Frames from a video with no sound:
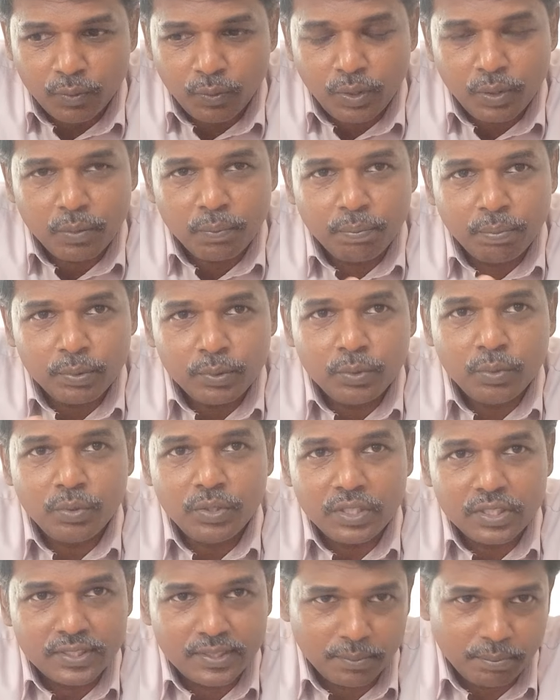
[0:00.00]
ஒரு
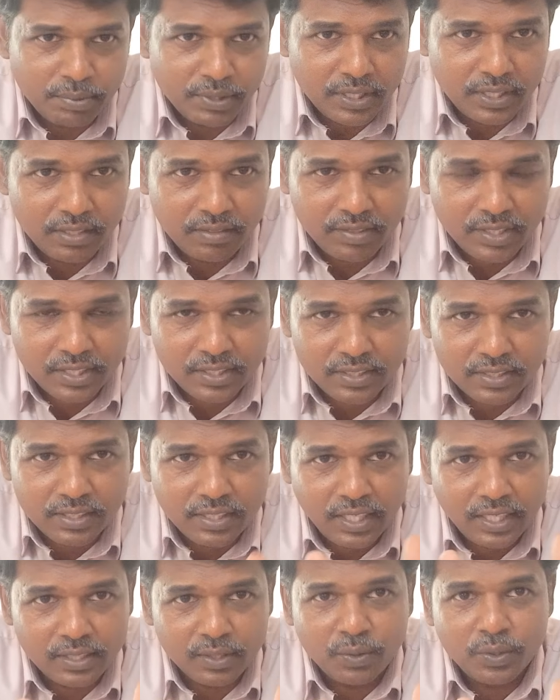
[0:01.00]
புத்துணர்ச்சி பெற்று வருது
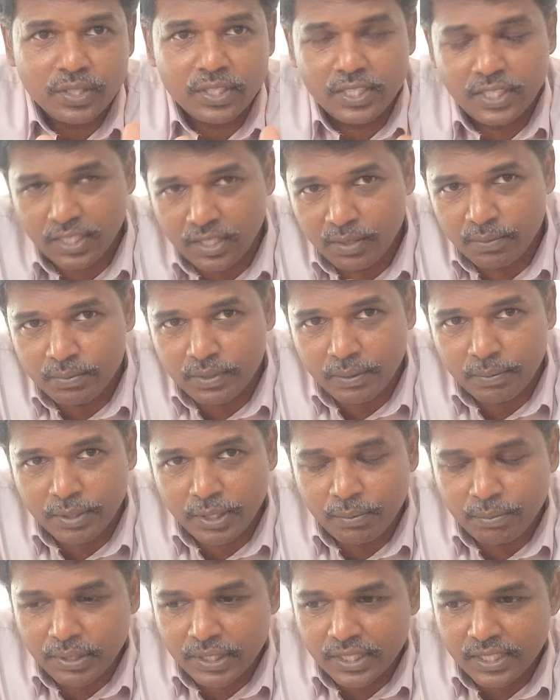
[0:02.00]
அந்த ஒரு டேர்ம்
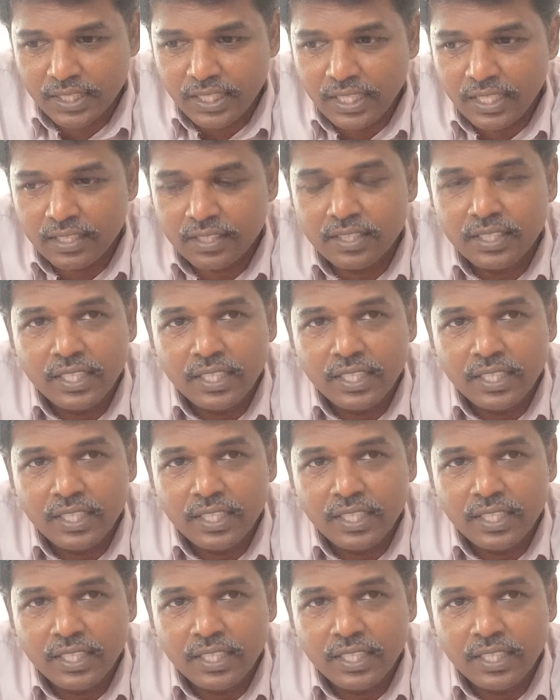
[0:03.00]
அப்படின்னு பார்த்தீங்கன்னா